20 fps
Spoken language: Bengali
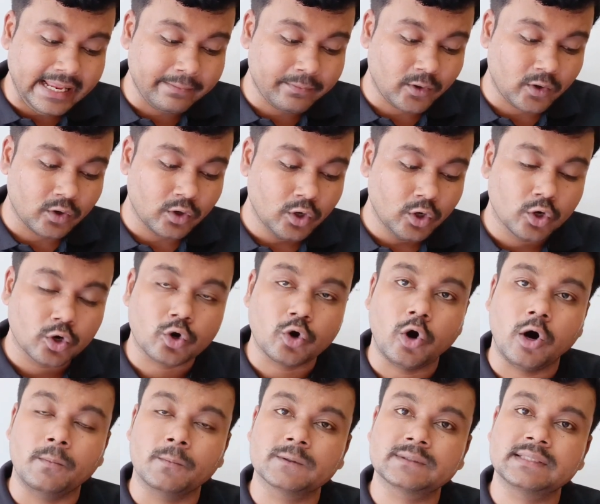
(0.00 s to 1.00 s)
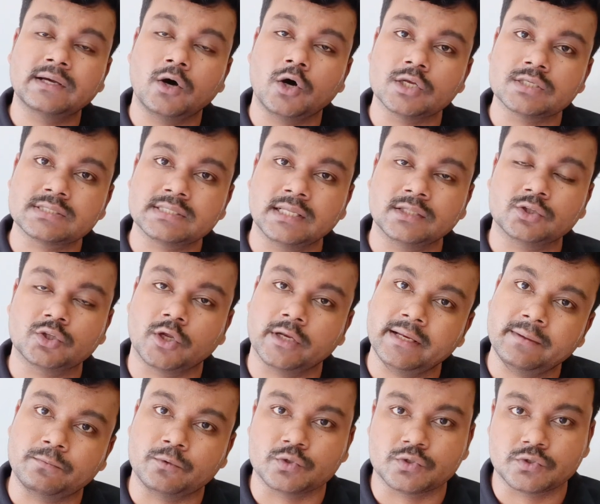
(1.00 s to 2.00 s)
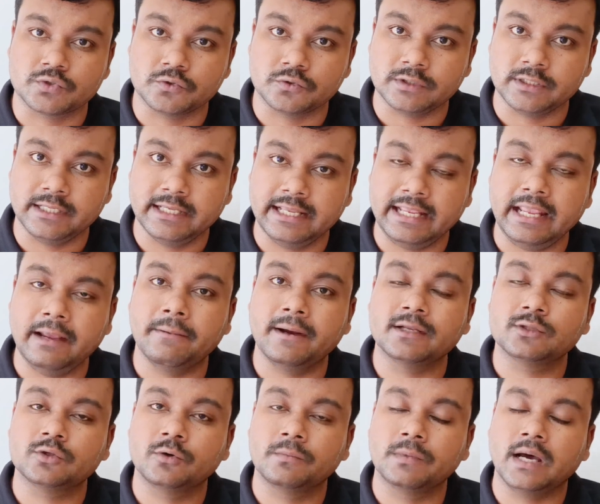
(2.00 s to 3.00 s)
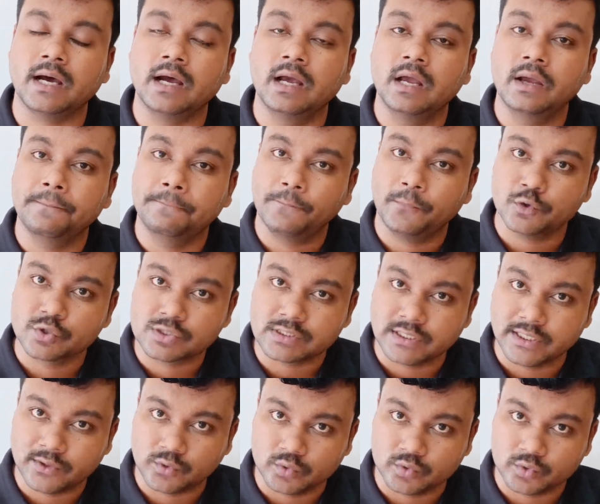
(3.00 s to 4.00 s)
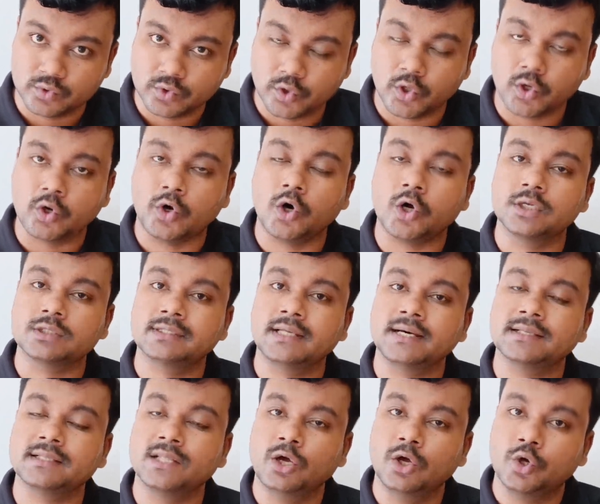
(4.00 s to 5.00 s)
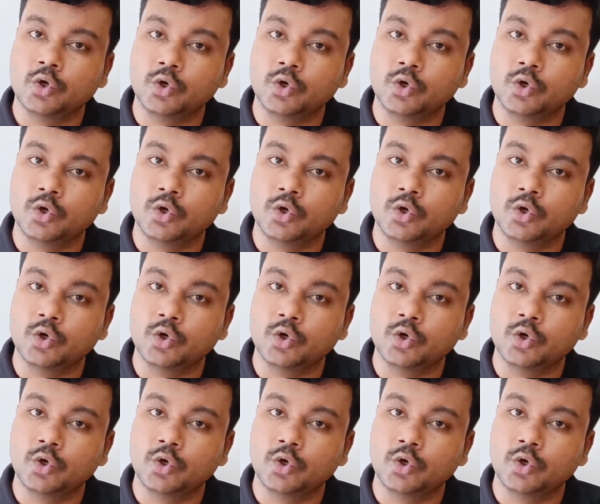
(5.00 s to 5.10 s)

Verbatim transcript: এবং ক্ষমতা হস্তান্তরের প্রস্তুতি এবার তোমরা প্রশ্নের উত্তর অর্থাৎ